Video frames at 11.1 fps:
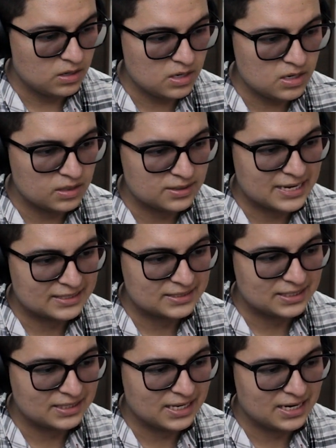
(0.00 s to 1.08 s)
Y ya
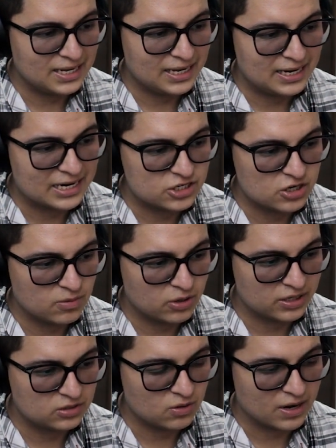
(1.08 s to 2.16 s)
se tiene el archivo
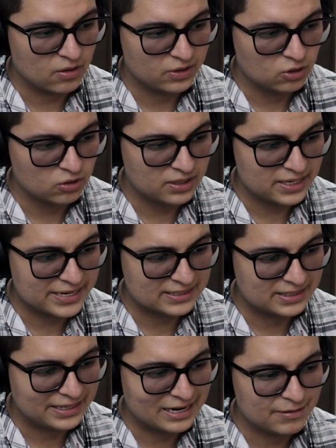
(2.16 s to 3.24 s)
gestionado, en donde ya
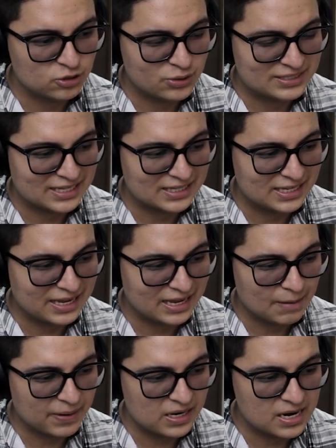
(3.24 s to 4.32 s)
se tiene la versión estática
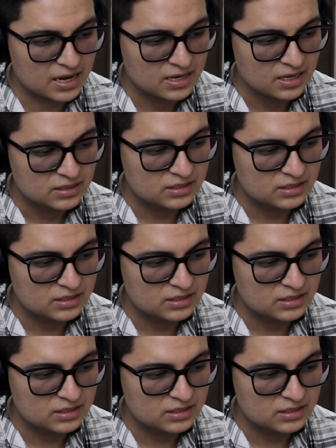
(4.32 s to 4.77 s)
de la página.